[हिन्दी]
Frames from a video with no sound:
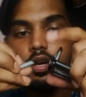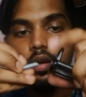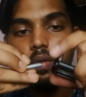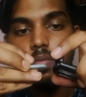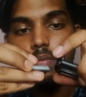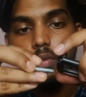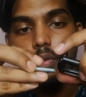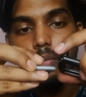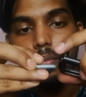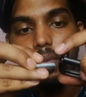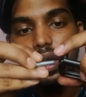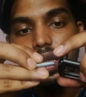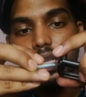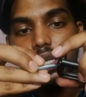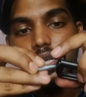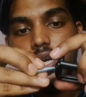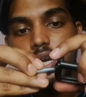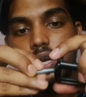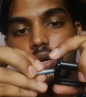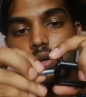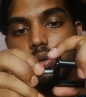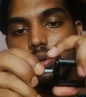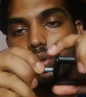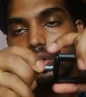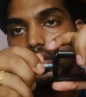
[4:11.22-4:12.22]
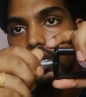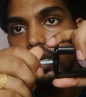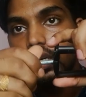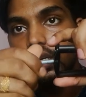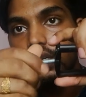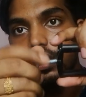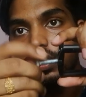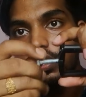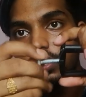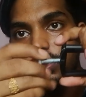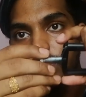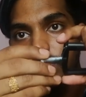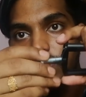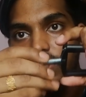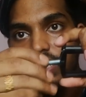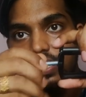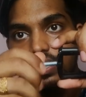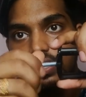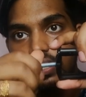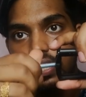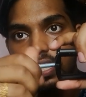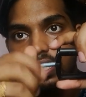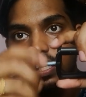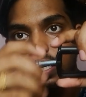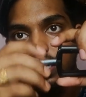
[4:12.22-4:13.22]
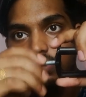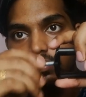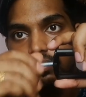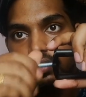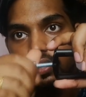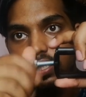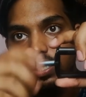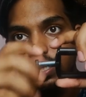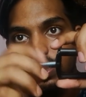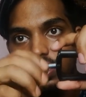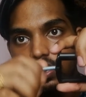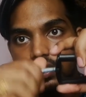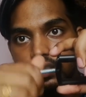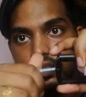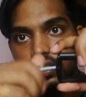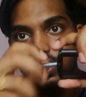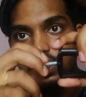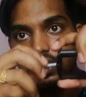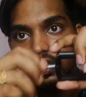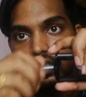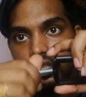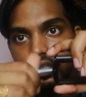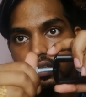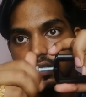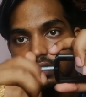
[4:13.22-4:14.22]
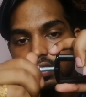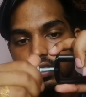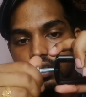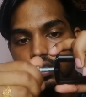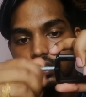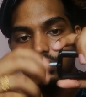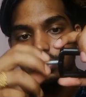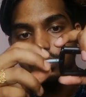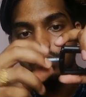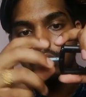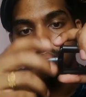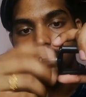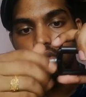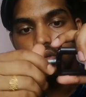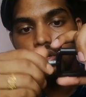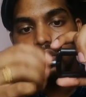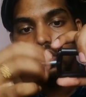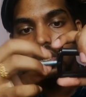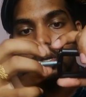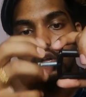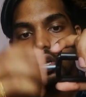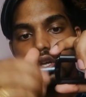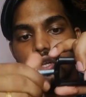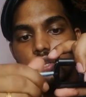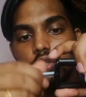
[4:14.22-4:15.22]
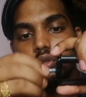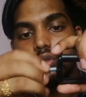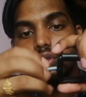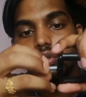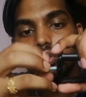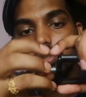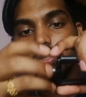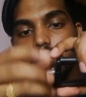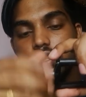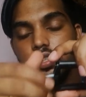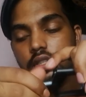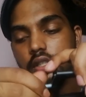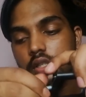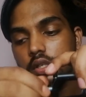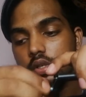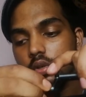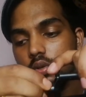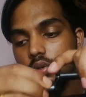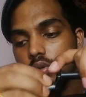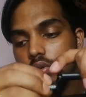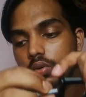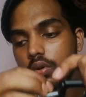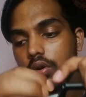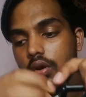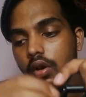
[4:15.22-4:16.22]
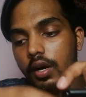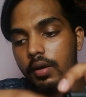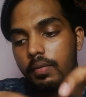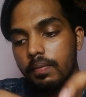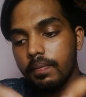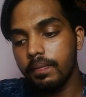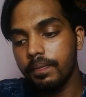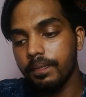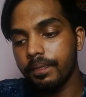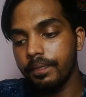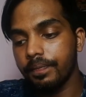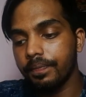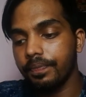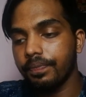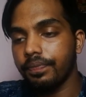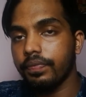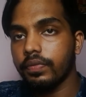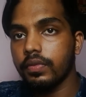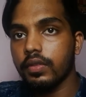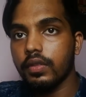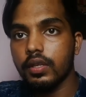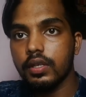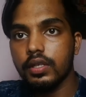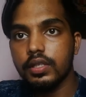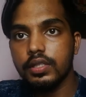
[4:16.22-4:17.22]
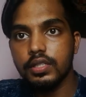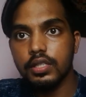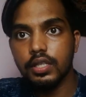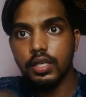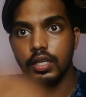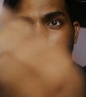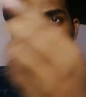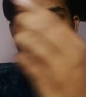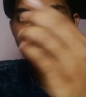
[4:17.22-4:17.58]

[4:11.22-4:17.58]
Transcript: मोबाइल का होल्डर इस पे ऐसे आराम से लग जाता है ये वाला स्क्रू तो इस स्क्रू को हम इसके